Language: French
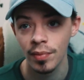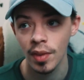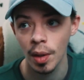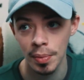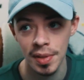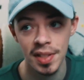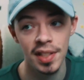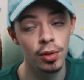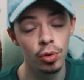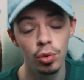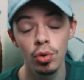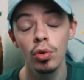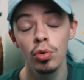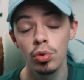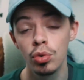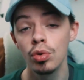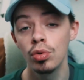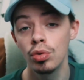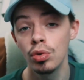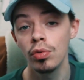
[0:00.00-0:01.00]
Mais ces deux,
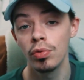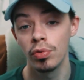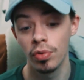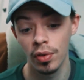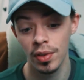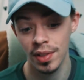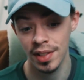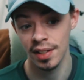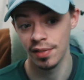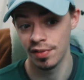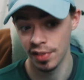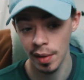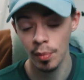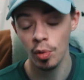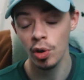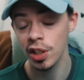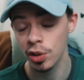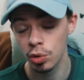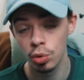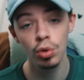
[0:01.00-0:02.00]
deux, deux, c'est
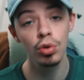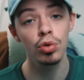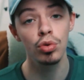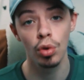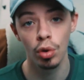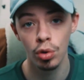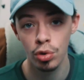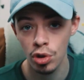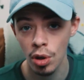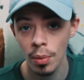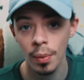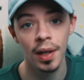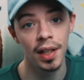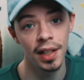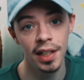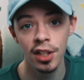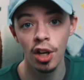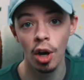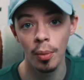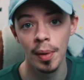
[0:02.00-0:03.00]
vraiment les deux se ressemblent
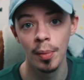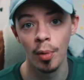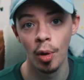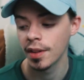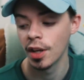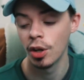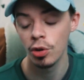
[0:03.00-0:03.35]
énormément.